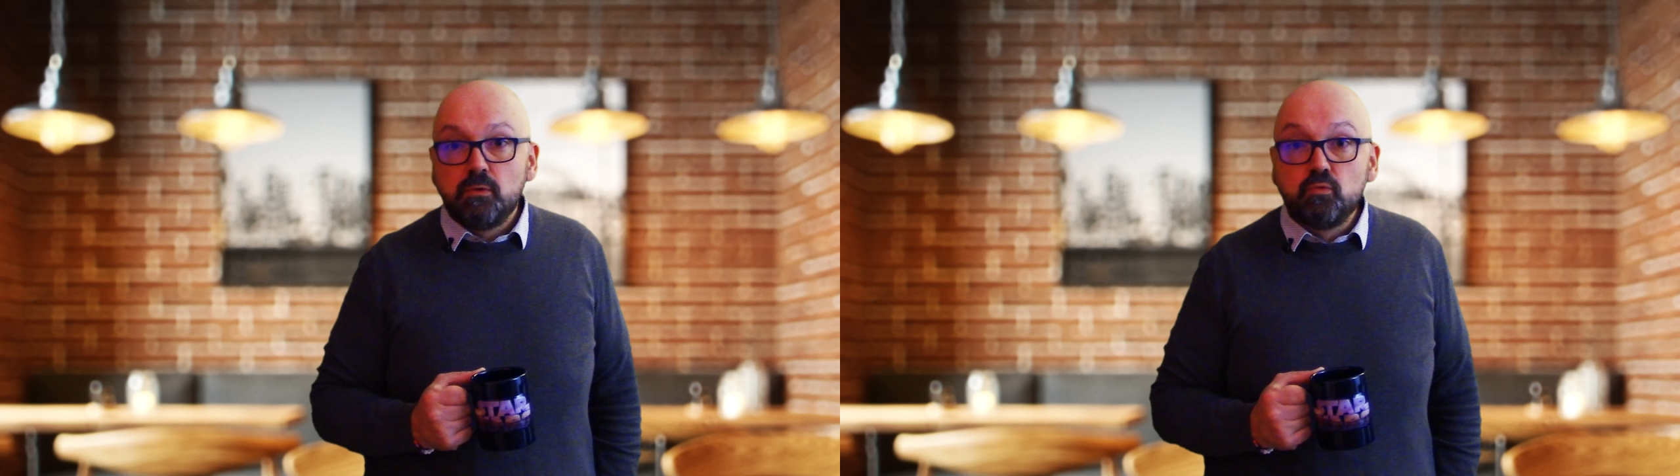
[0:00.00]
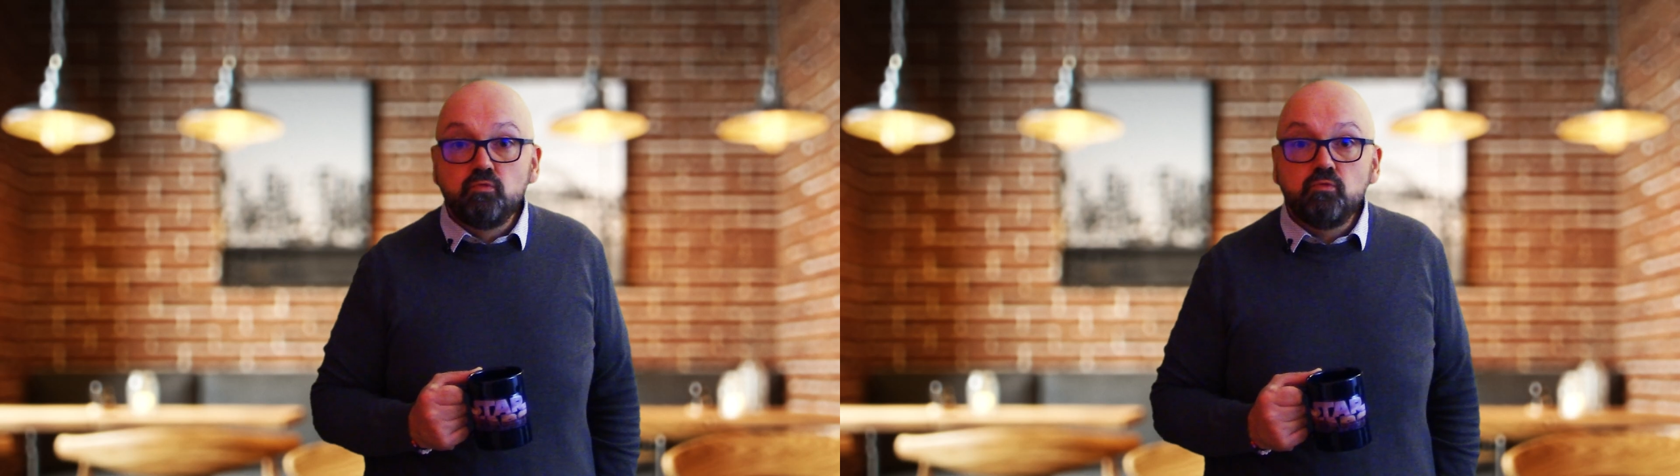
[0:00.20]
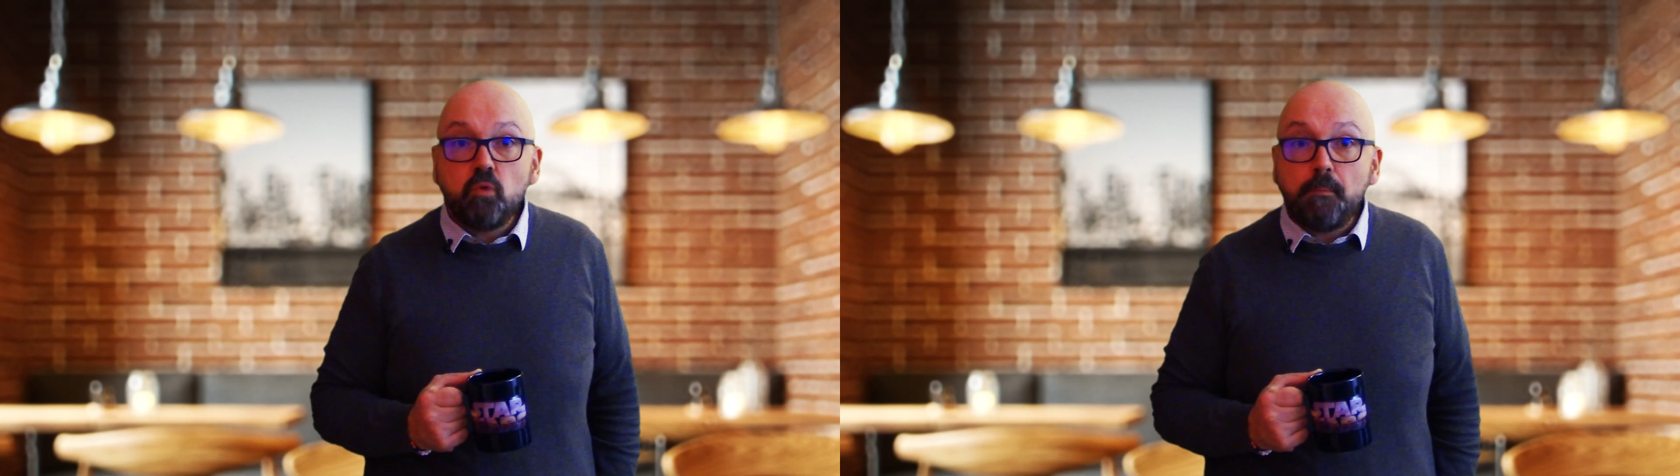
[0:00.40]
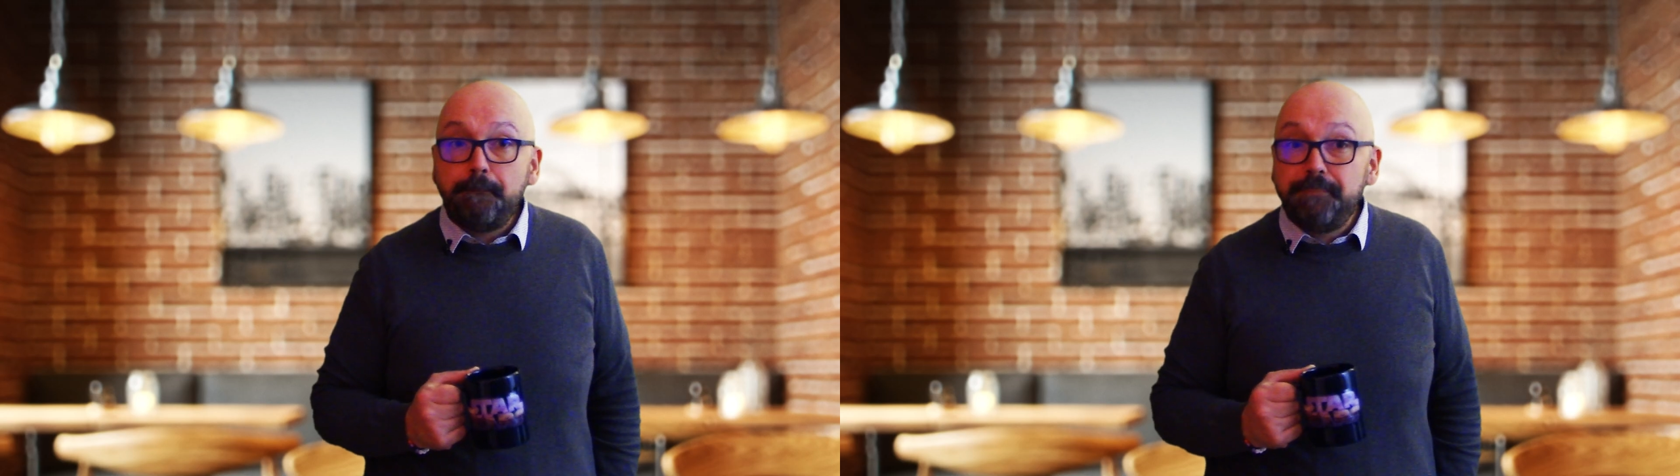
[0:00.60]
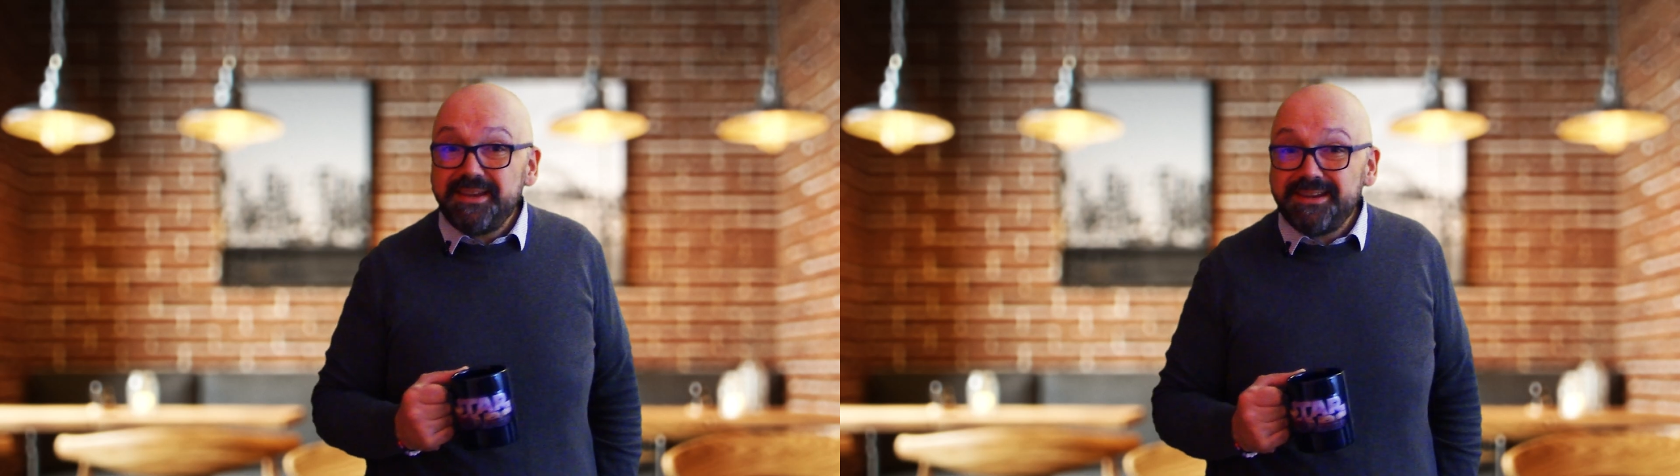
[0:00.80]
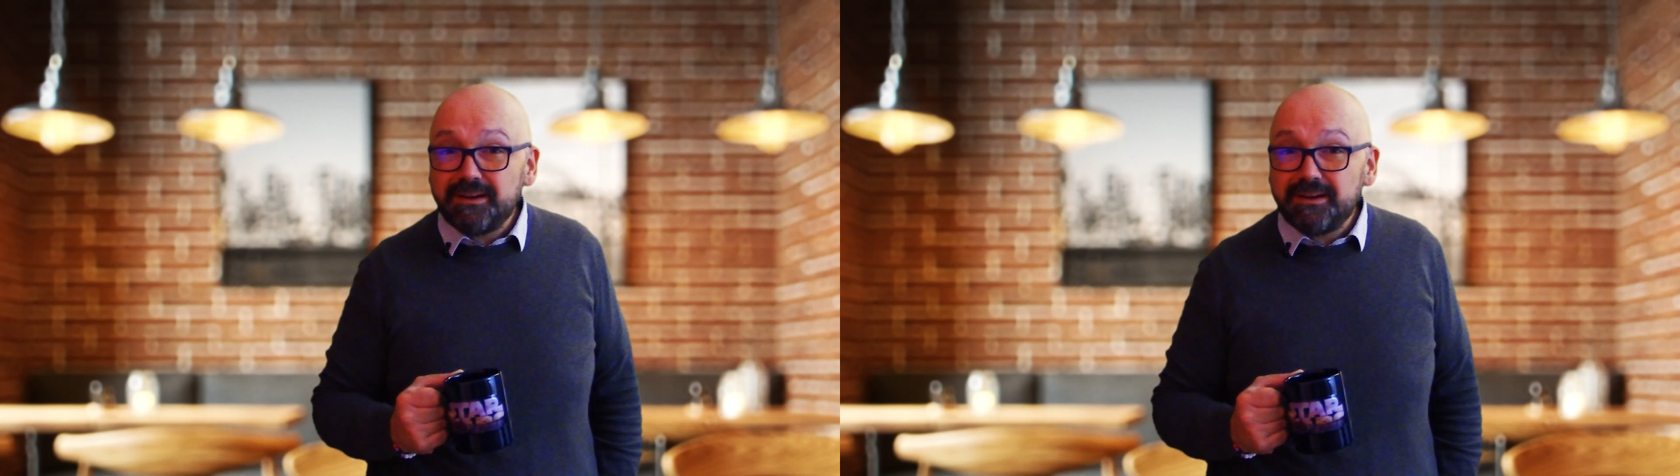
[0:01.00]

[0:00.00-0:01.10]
Ou au pire,